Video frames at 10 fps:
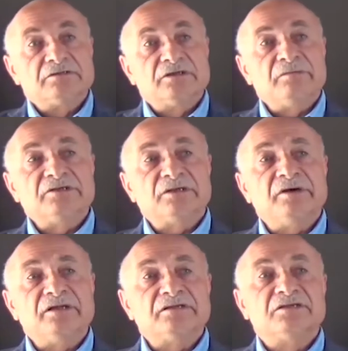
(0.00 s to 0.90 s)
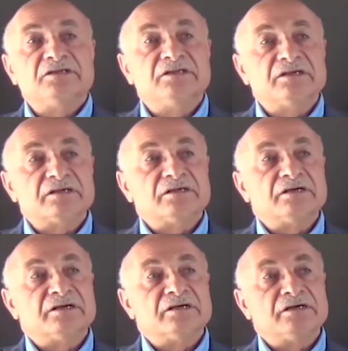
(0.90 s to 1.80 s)
Zaman zaman gittik
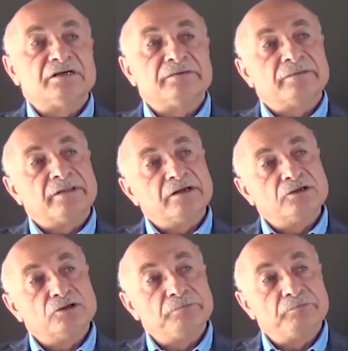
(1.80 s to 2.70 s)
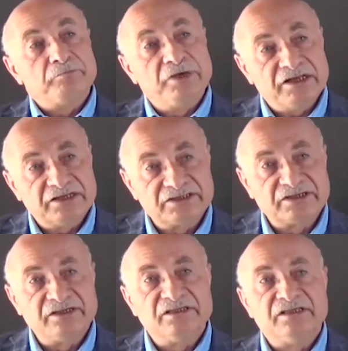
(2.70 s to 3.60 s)
e, ee, belki
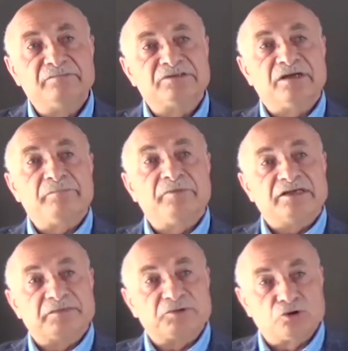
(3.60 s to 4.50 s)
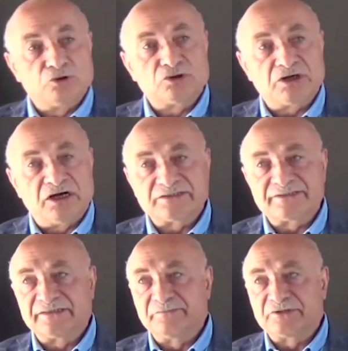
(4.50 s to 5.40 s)
sıkıldığımızdan, belki psikolojik
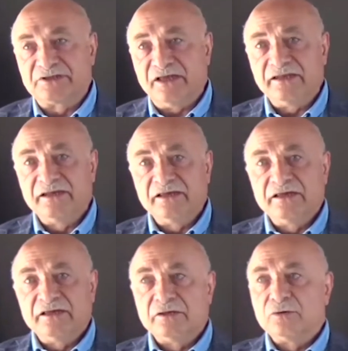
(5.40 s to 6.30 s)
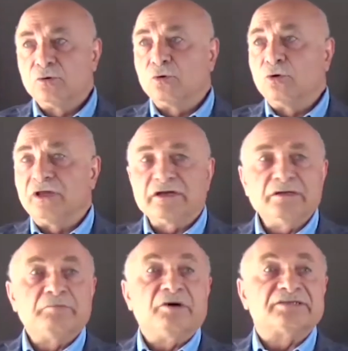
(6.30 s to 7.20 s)
rahatsızlığımızdan e,
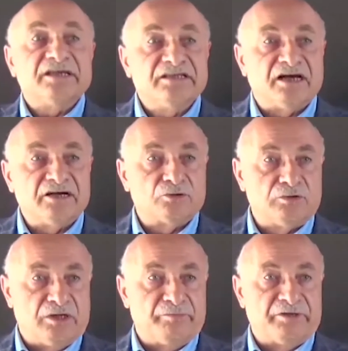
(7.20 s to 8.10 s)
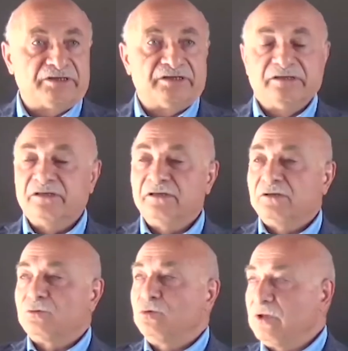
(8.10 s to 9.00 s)
onları maskeyi dahi kullanmadık.
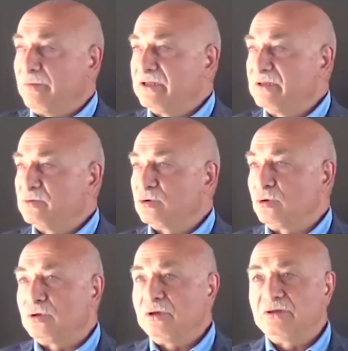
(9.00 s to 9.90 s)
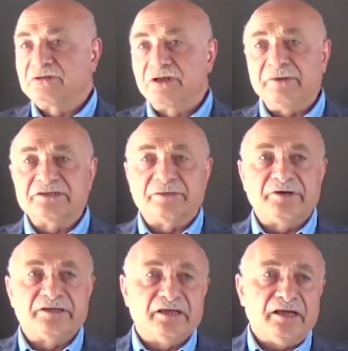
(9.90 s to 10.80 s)
Kullanmadığımız oldu. Zaman
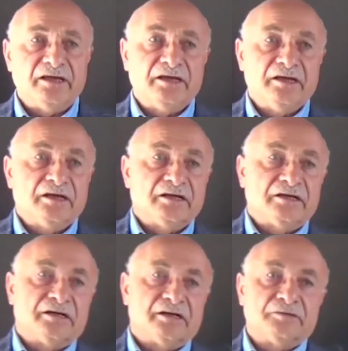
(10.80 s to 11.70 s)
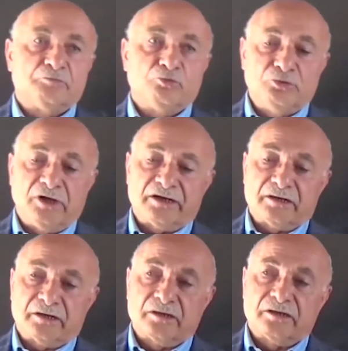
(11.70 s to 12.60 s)
zaman da e, bunlar
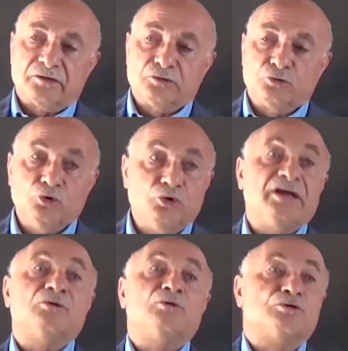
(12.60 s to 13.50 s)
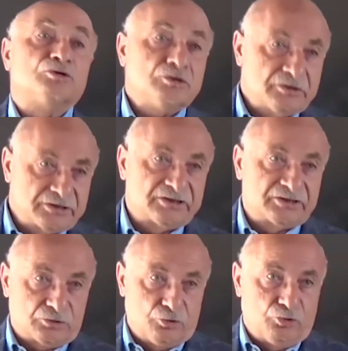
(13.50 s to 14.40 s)
e, düğünler oldu. Sık
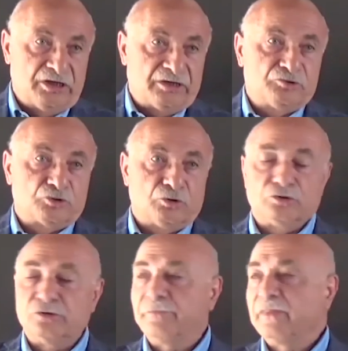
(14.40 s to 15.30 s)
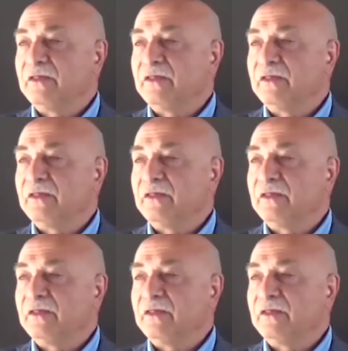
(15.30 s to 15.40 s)
sık düğünlerimiz oldu.